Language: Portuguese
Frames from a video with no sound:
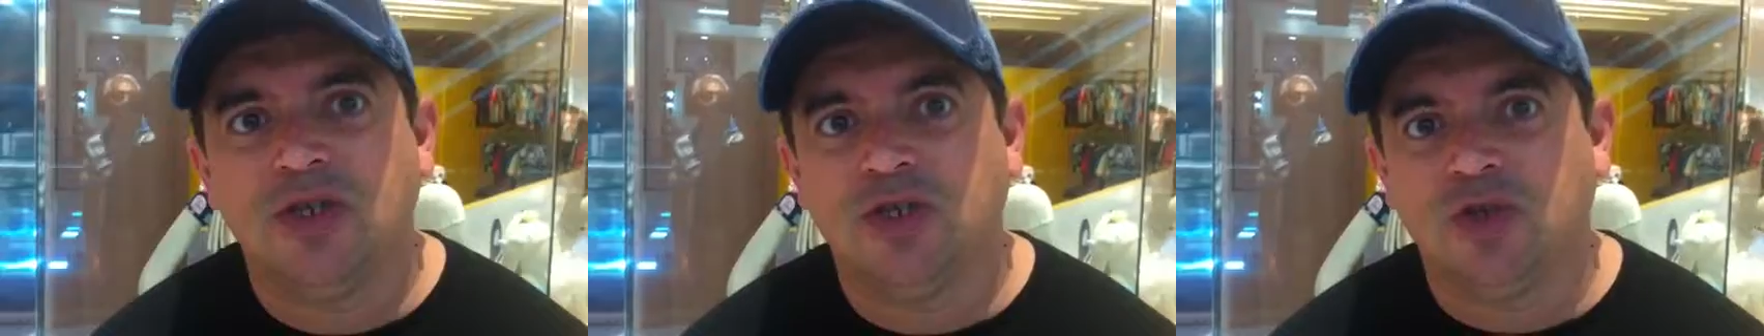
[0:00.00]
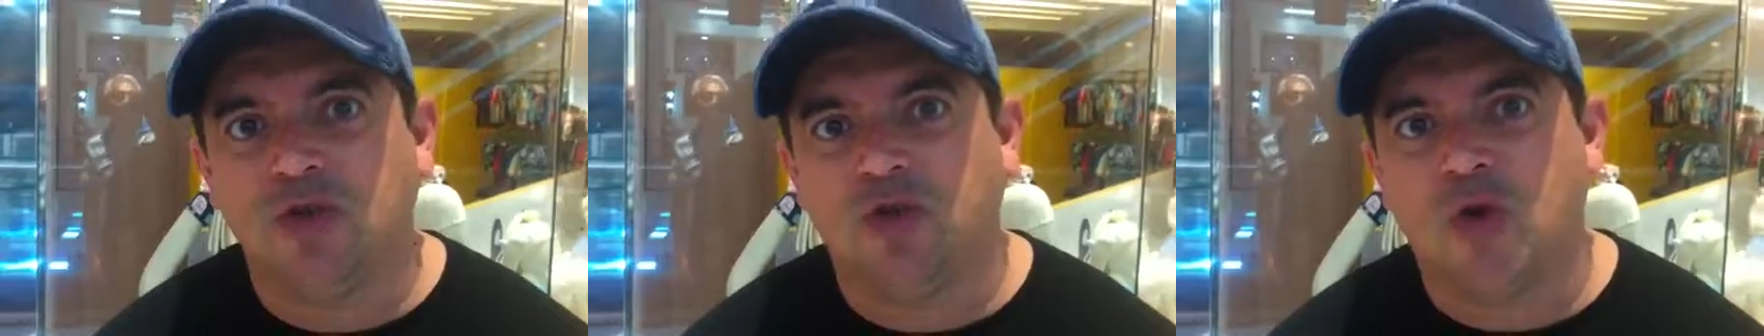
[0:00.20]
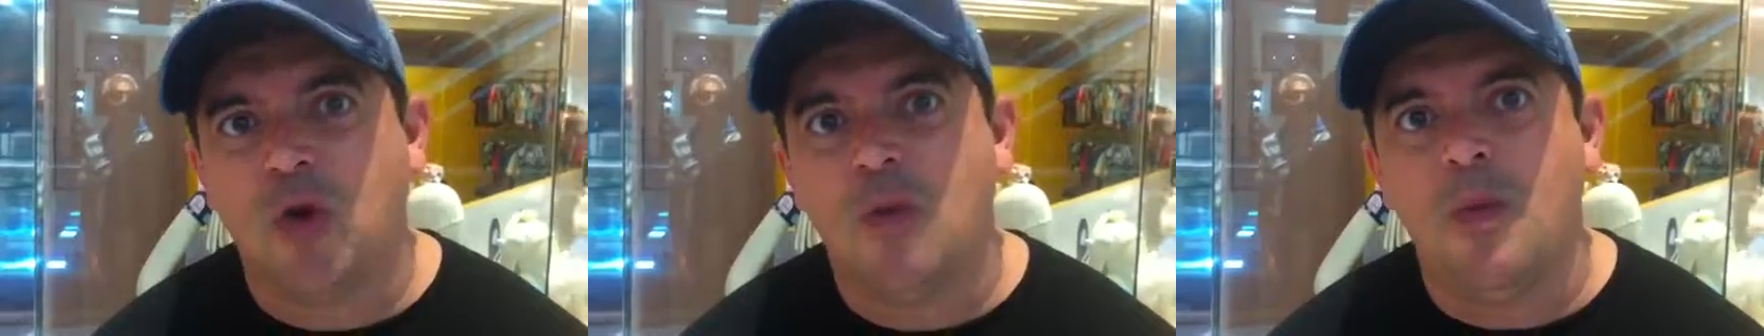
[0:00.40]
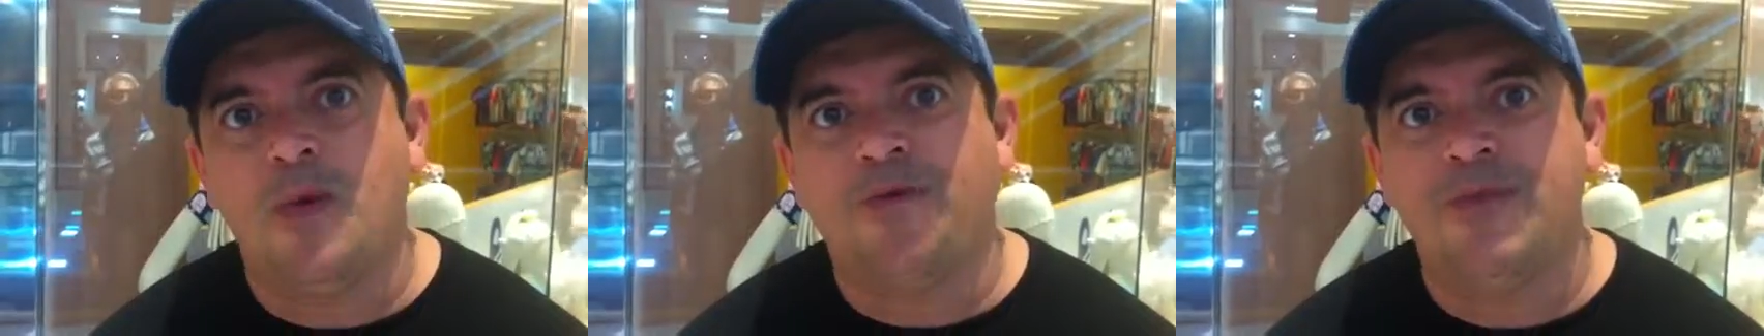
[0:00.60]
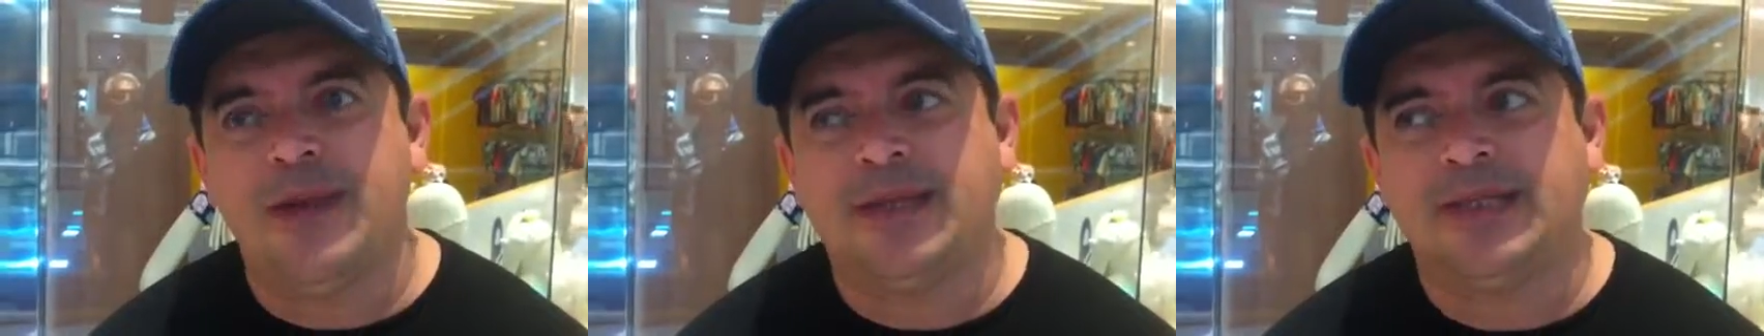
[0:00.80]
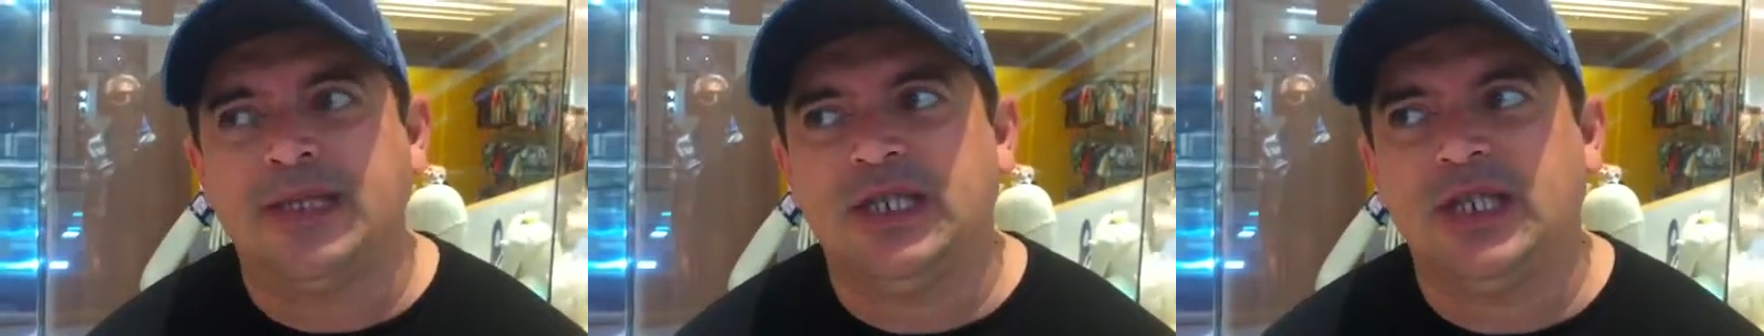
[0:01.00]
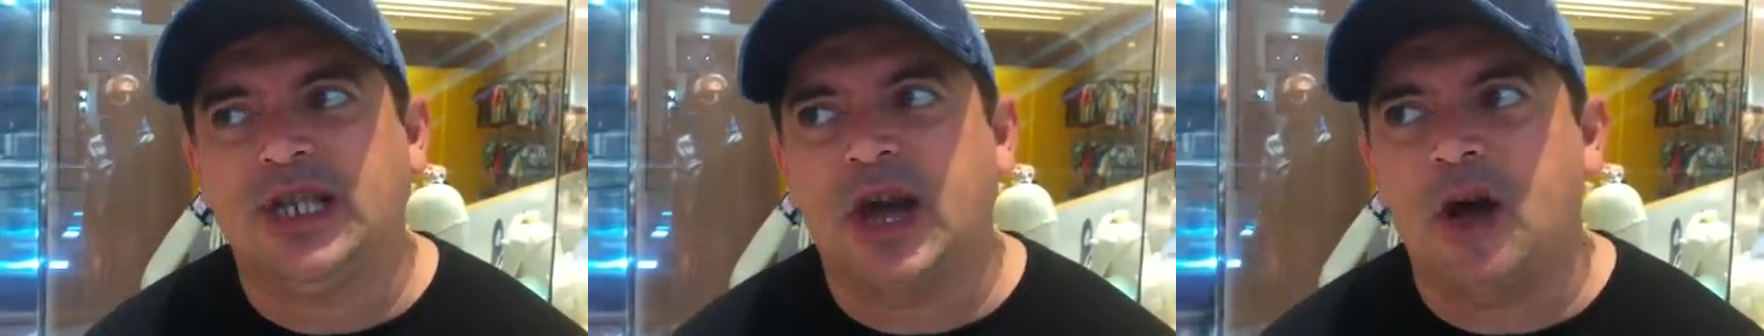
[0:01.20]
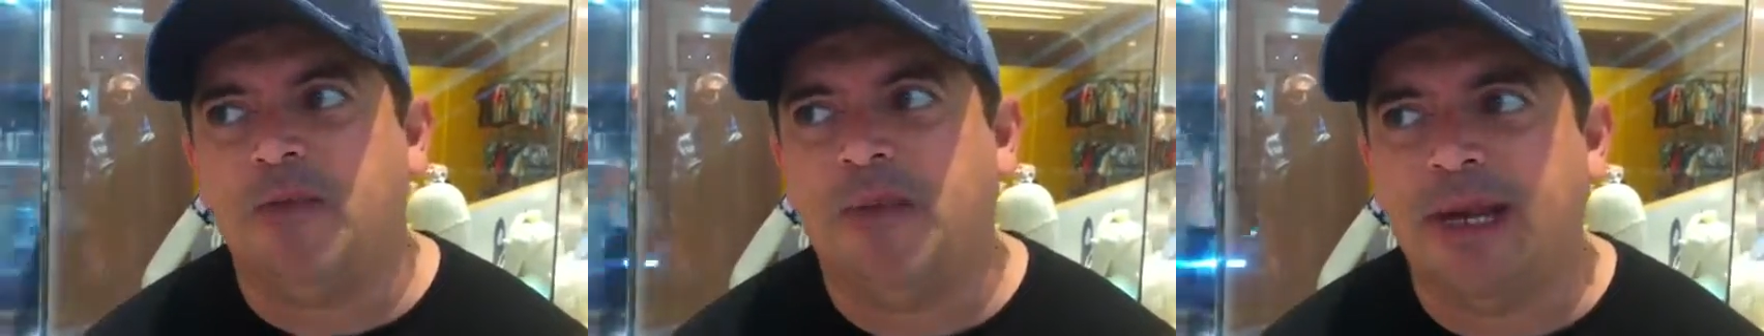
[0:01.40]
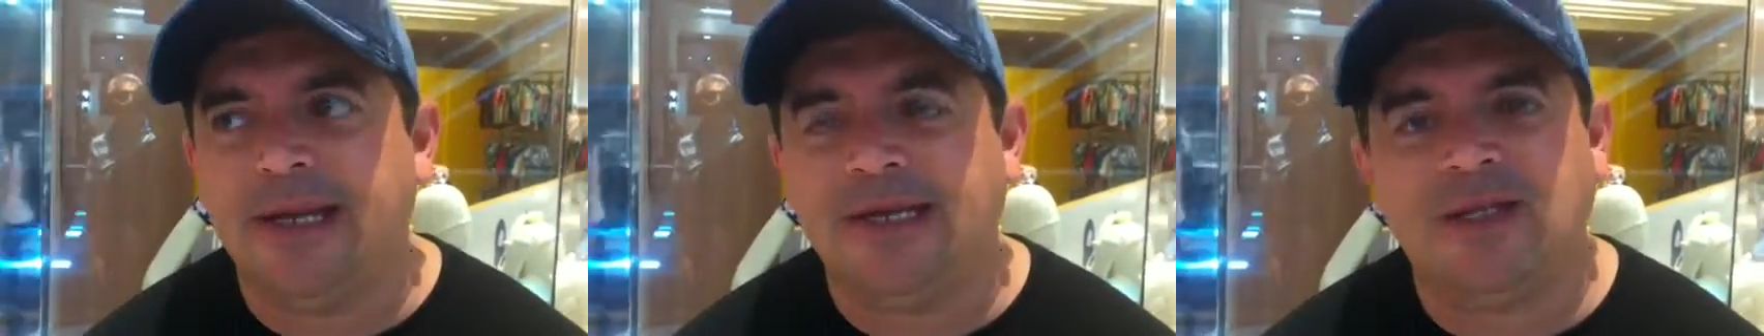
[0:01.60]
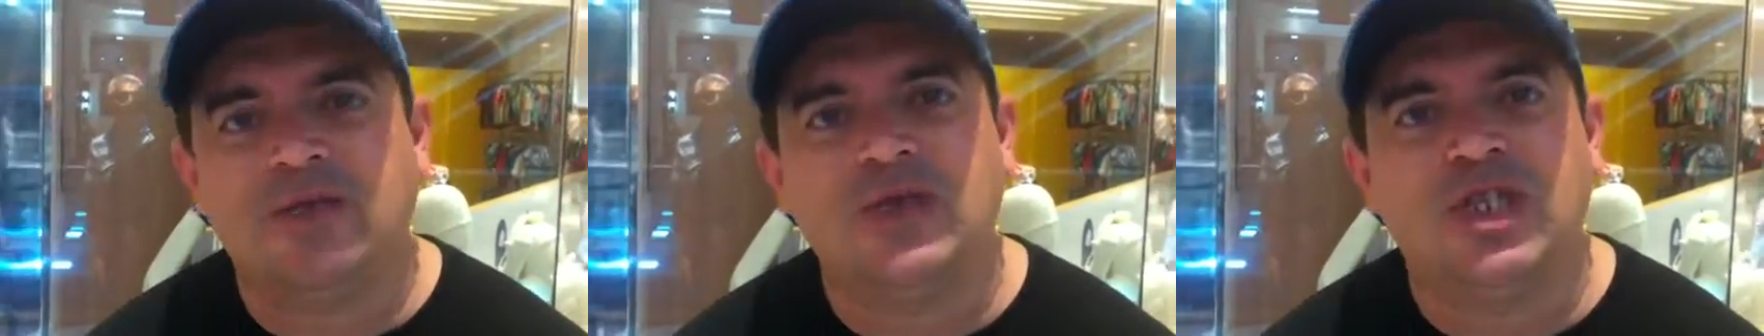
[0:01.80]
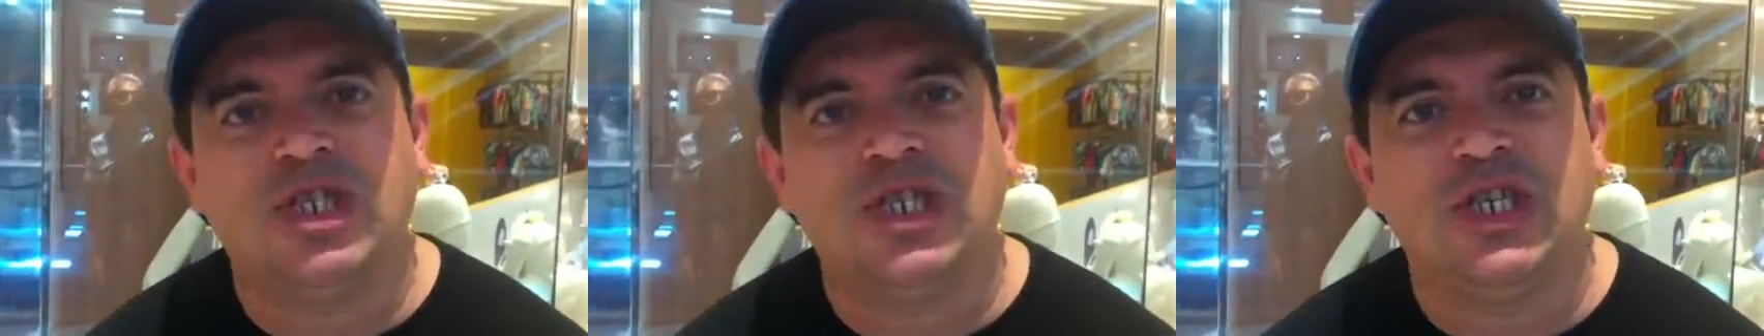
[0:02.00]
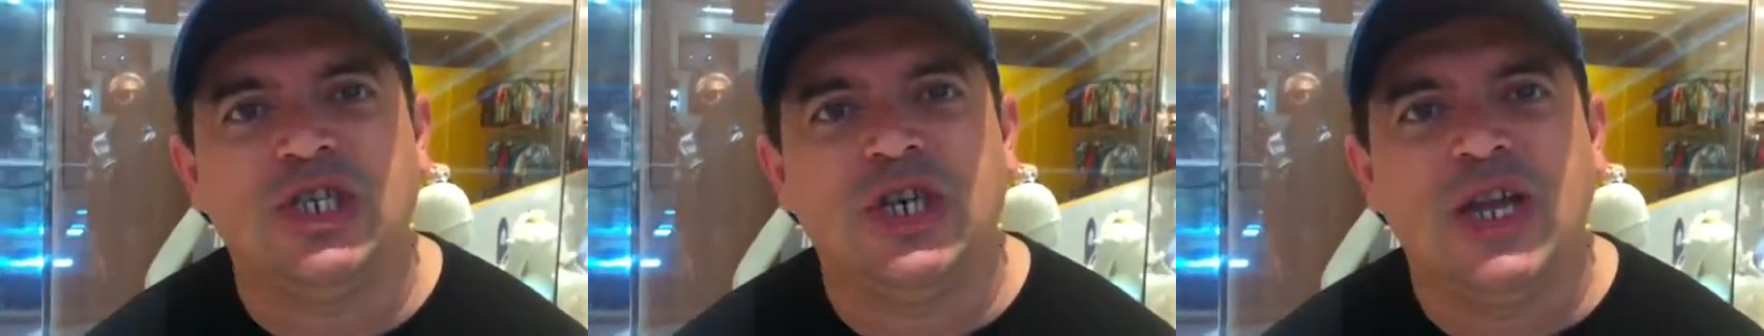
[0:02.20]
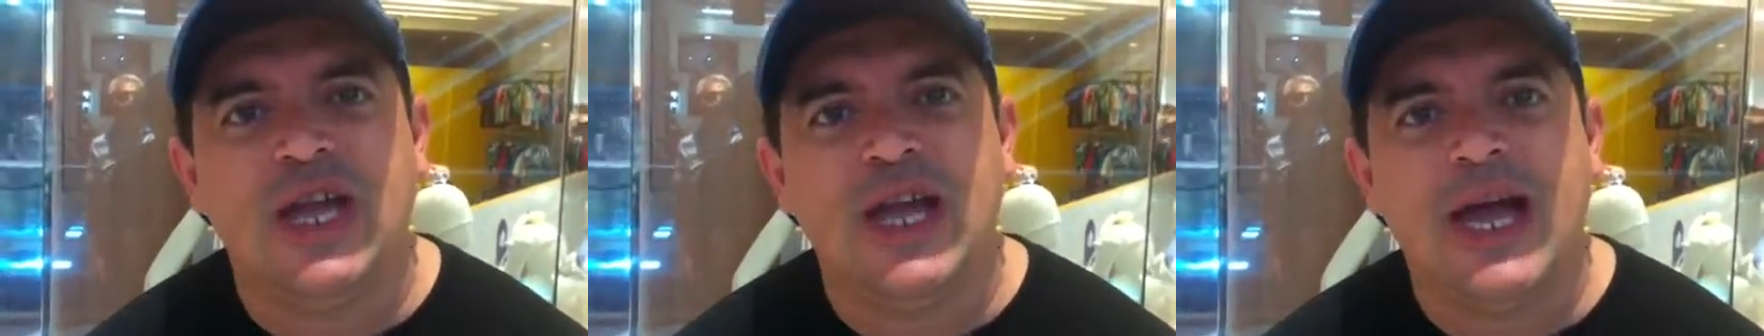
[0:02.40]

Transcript: junto com o movimento sindical, para discutir